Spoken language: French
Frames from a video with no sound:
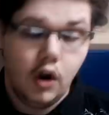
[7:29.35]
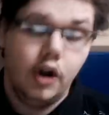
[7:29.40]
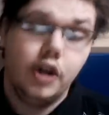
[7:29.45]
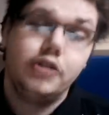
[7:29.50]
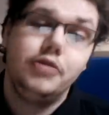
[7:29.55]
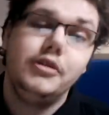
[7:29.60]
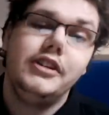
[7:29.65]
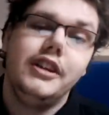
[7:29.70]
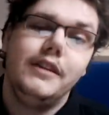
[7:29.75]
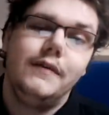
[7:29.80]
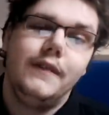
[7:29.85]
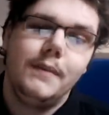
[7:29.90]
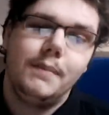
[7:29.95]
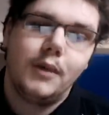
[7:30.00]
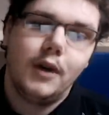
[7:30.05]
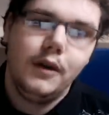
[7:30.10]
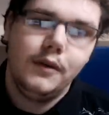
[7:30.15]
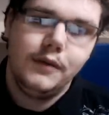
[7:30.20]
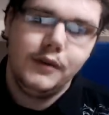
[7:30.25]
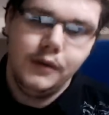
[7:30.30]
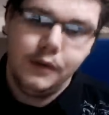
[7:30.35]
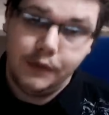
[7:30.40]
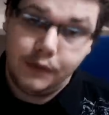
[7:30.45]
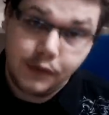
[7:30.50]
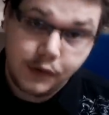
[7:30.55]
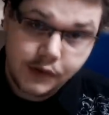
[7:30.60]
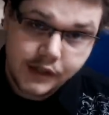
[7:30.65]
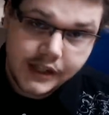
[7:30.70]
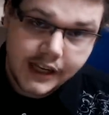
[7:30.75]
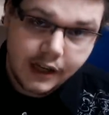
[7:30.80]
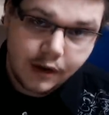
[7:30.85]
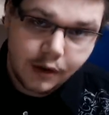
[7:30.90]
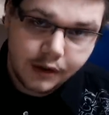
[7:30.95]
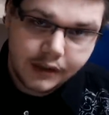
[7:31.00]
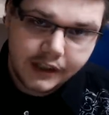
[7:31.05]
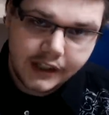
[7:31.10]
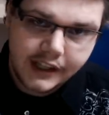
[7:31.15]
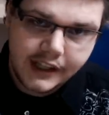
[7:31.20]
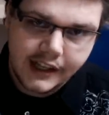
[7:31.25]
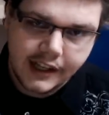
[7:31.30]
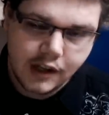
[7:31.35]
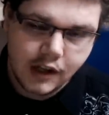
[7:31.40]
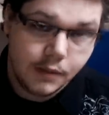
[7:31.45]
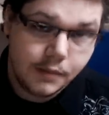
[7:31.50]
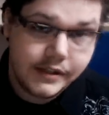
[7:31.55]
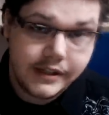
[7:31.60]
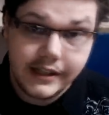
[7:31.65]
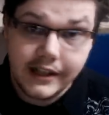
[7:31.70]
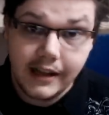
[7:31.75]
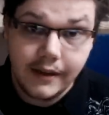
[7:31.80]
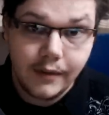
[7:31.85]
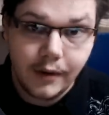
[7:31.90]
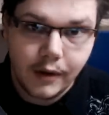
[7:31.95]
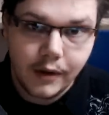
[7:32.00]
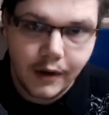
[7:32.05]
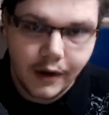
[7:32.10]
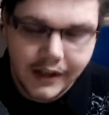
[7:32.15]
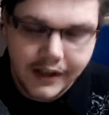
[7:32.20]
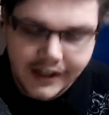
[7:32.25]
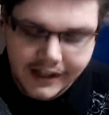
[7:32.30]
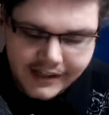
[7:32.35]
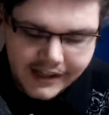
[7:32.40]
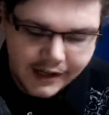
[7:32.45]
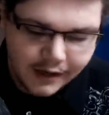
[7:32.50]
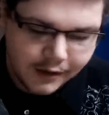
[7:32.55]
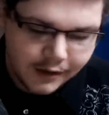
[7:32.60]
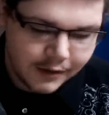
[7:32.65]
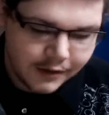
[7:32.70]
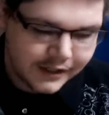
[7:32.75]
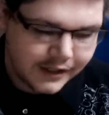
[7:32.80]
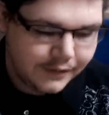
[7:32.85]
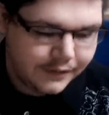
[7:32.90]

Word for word: Ensuite, il fait preuve de fausse galanterie, hein, comme s'il n'avait encore rien dit alors que c'est